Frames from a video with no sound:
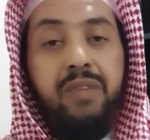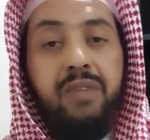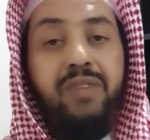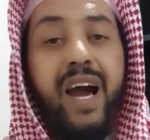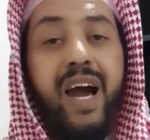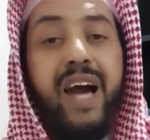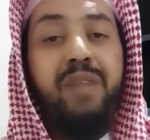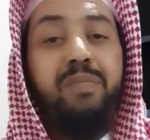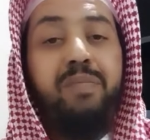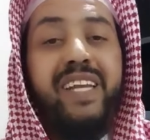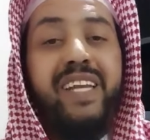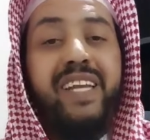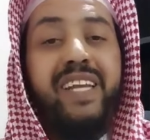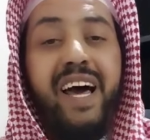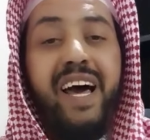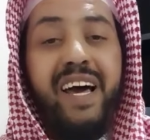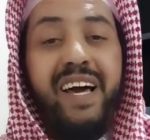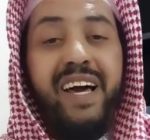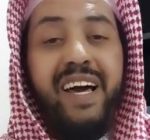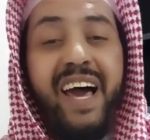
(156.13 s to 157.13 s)
فهل بين
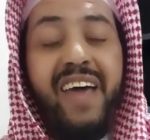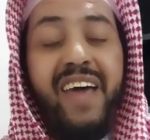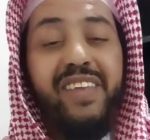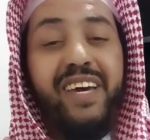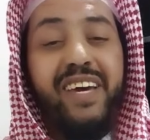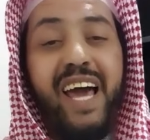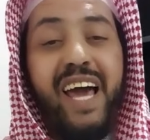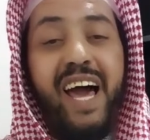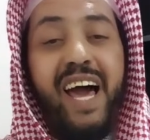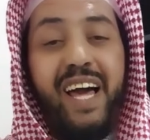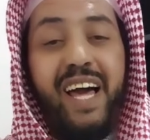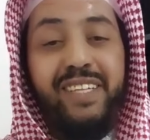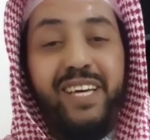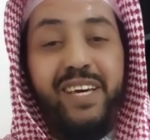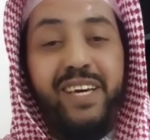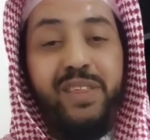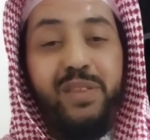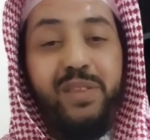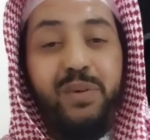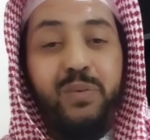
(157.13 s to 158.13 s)
هذه
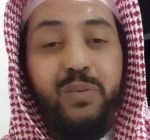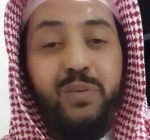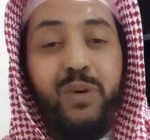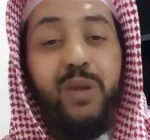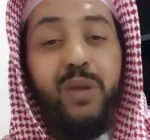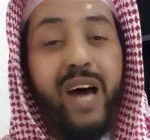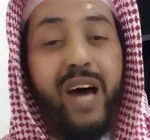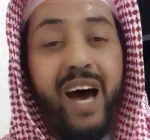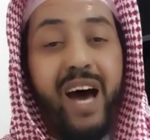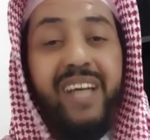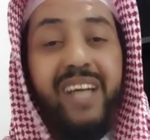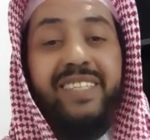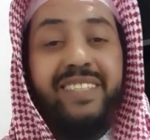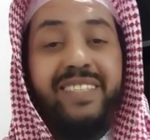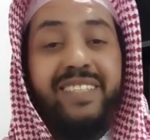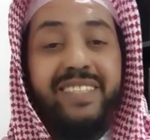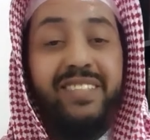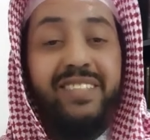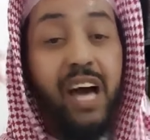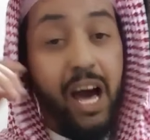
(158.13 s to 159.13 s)
الأحاديث
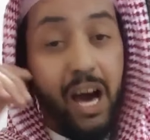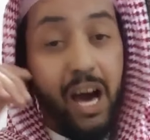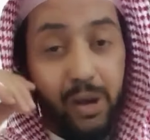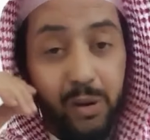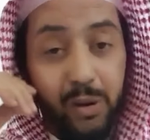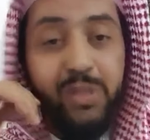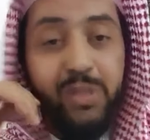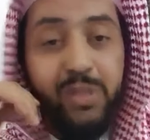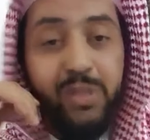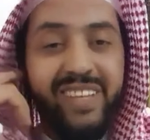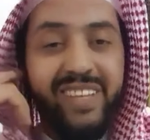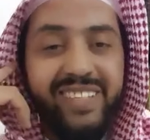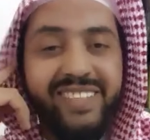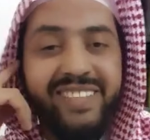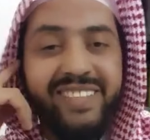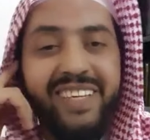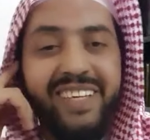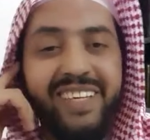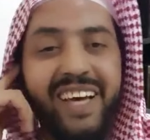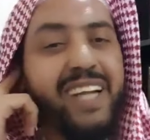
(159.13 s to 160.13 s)
والقرآن تعارض؟
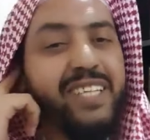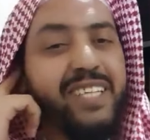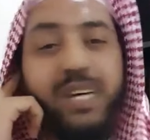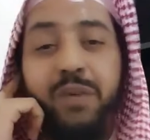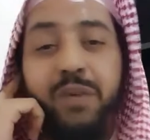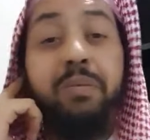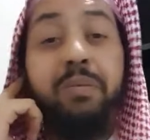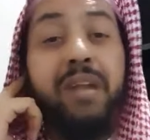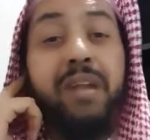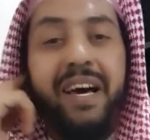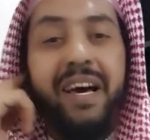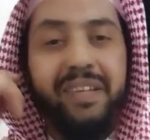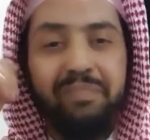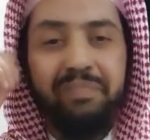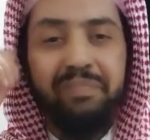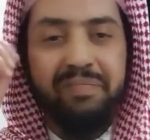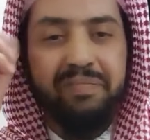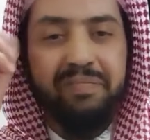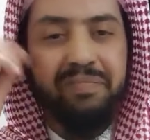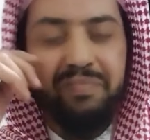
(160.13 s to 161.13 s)
الجواب
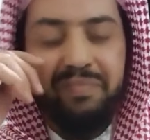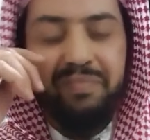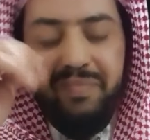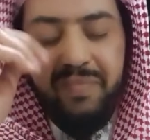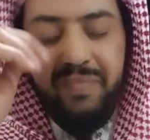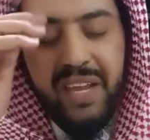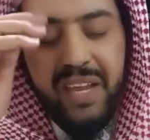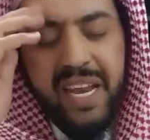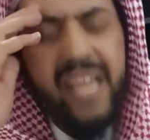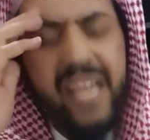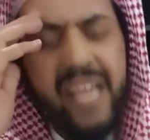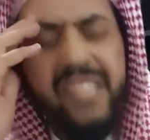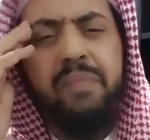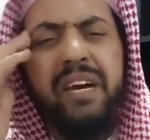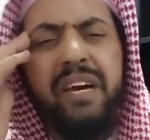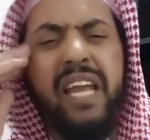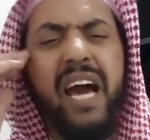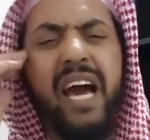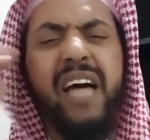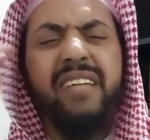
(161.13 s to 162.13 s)
لا ليس
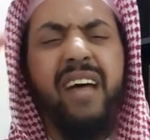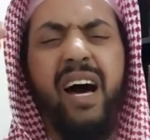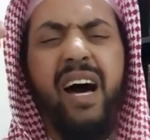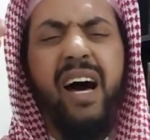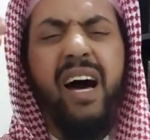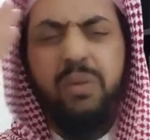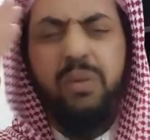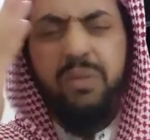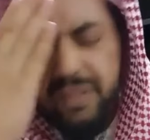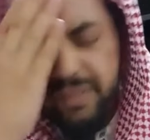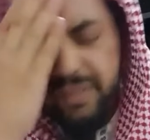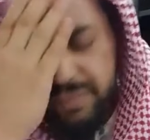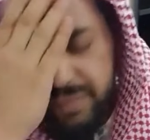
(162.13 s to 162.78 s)
بينها تعارض